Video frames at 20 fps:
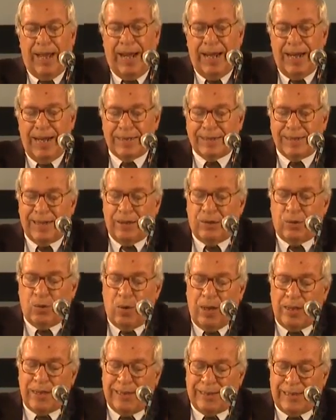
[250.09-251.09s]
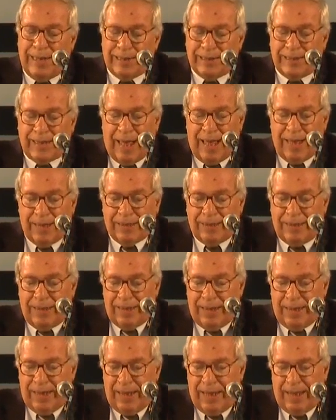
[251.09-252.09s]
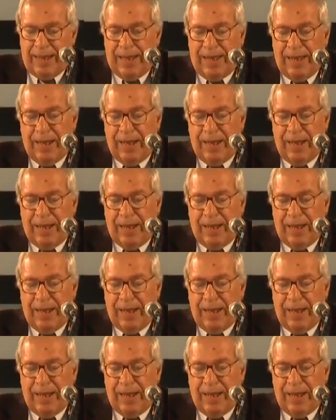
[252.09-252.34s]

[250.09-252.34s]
e la scrittura di trattati